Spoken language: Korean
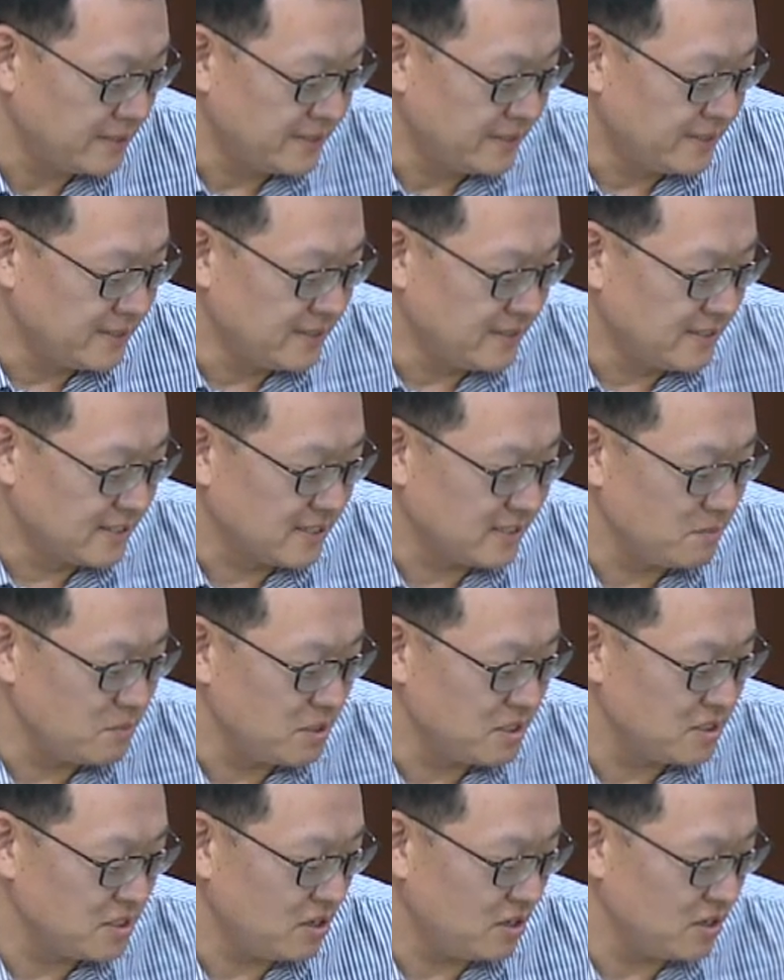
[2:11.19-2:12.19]
네.
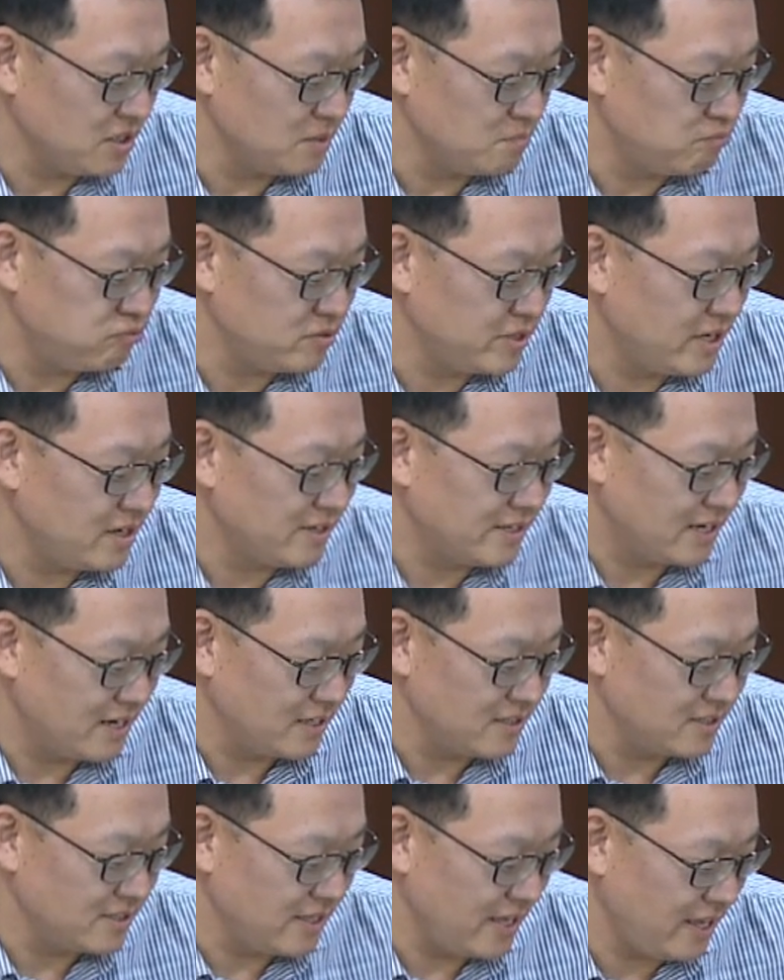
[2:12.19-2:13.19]
그러면서 이 부제를
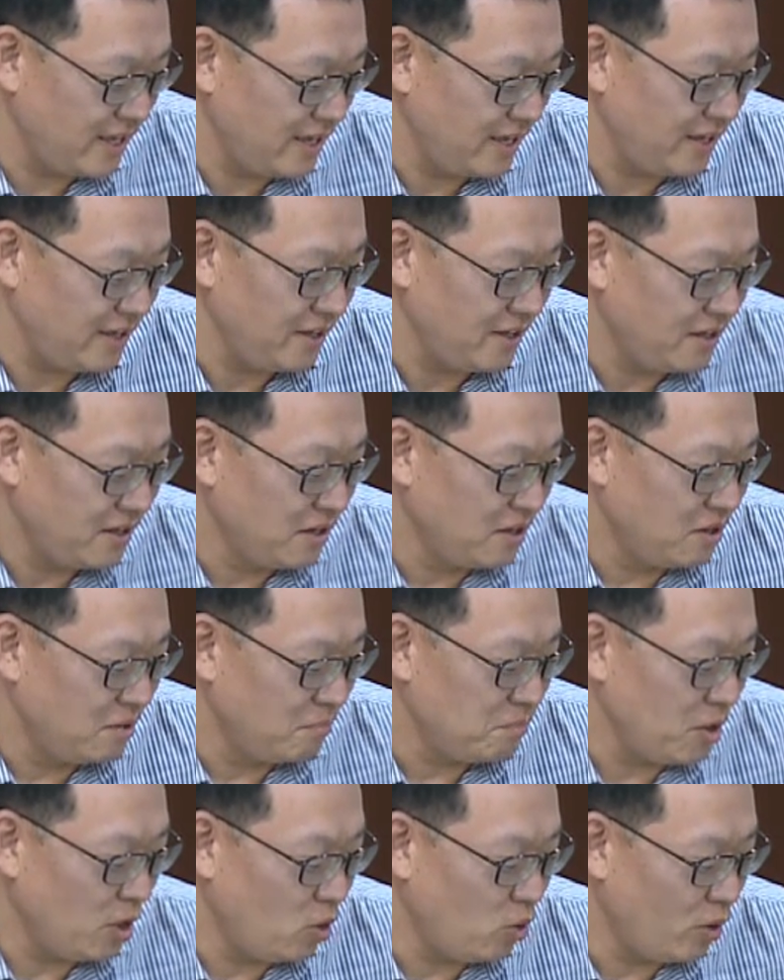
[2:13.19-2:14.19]
달았는데
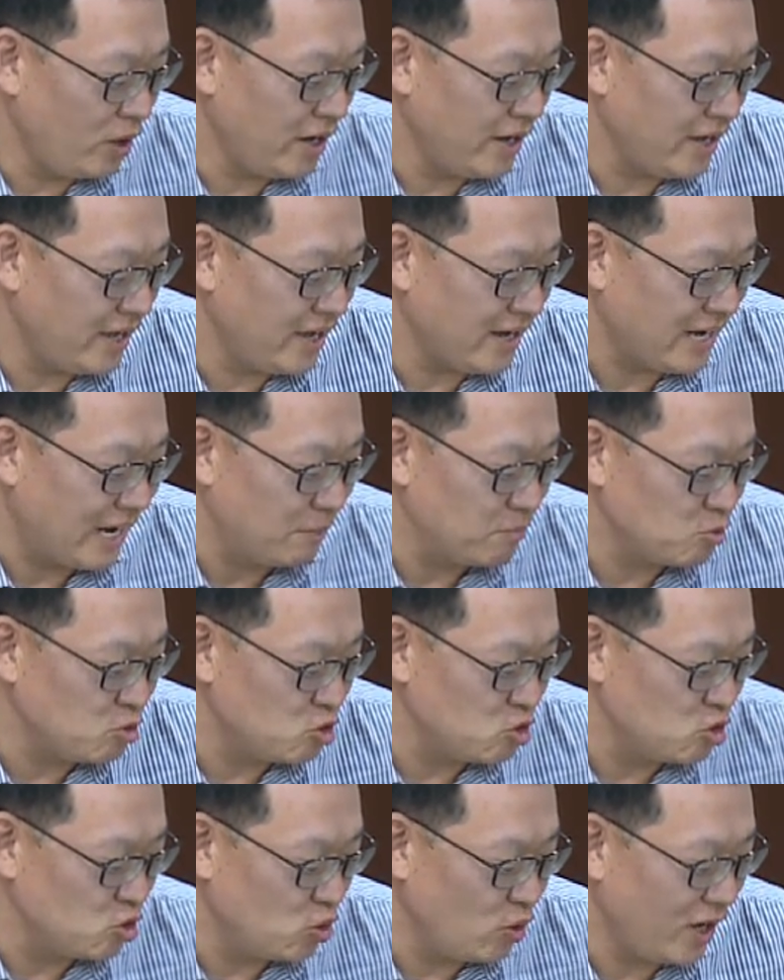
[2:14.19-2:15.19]
평화의
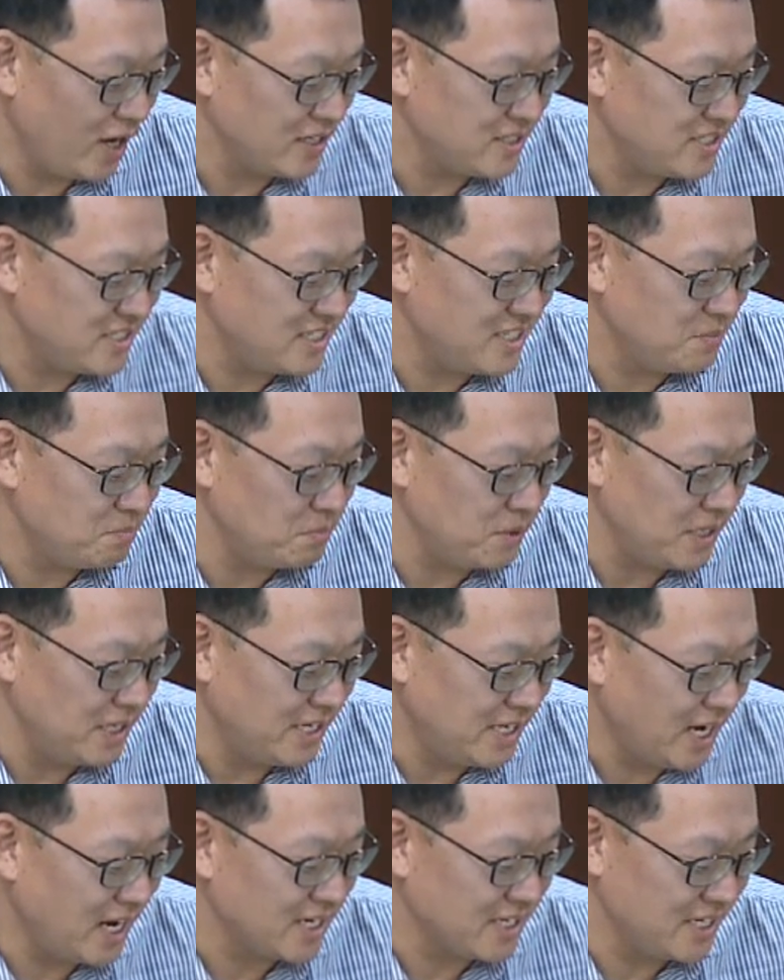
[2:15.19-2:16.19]
감귤과 집
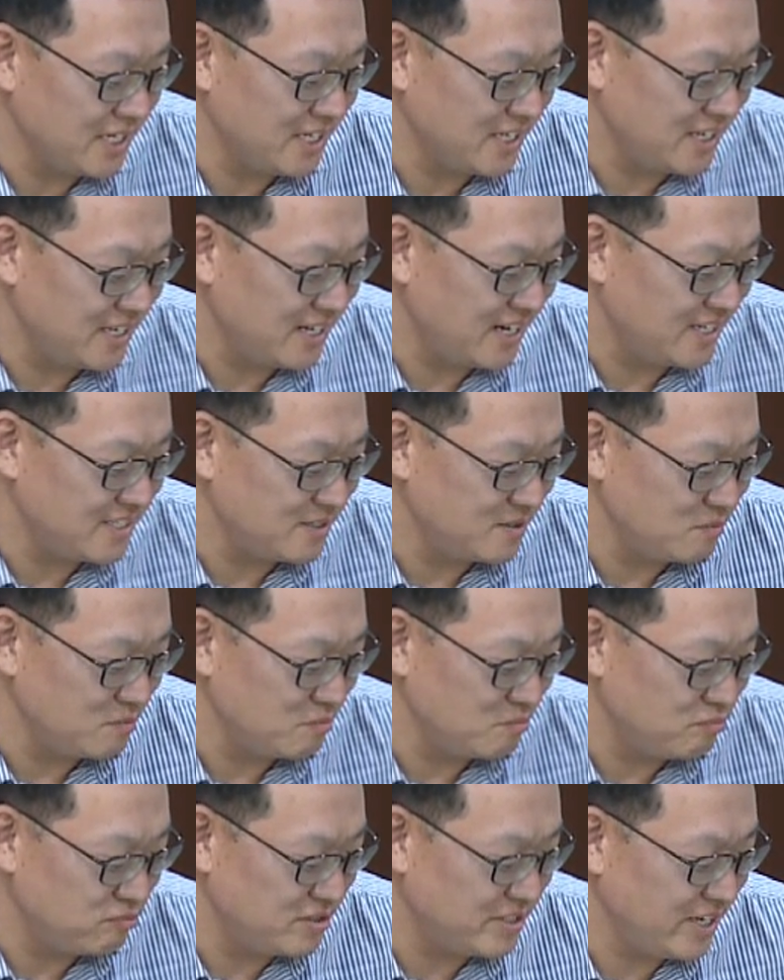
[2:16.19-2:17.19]
이야기라는 음.